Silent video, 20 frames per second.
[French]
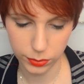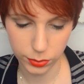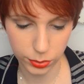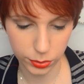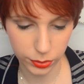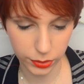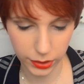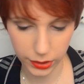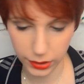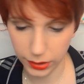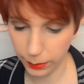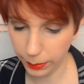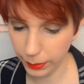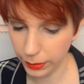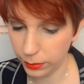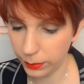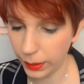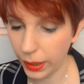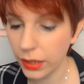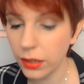Donc il n'a pas
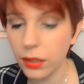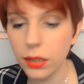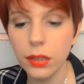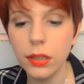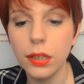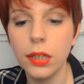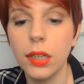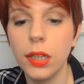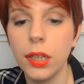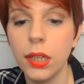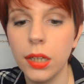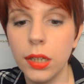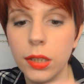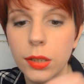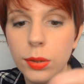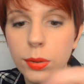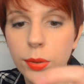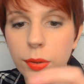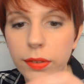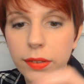de marque.
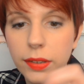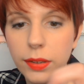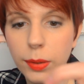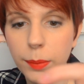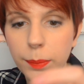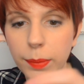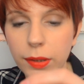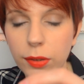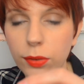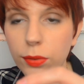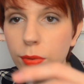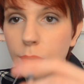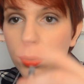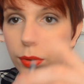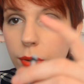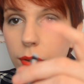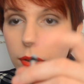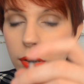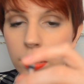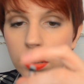Donc c'est un
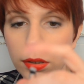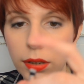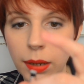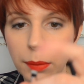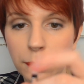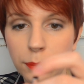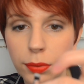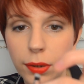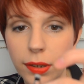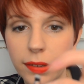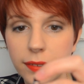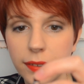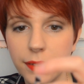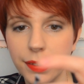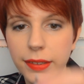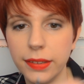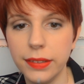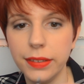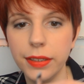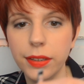pinceau euh, en poils
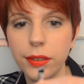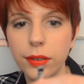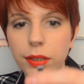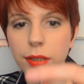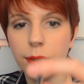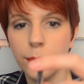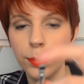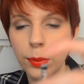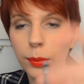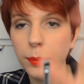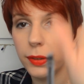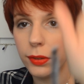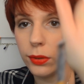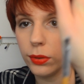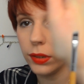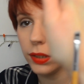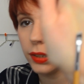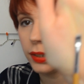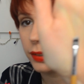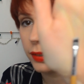synthétique qui est un peu
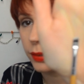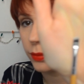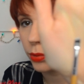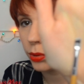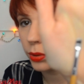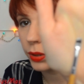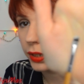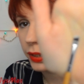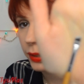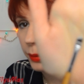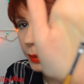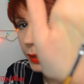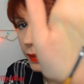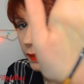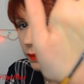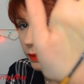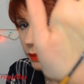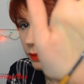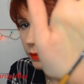biseauté, si vous regardez bien.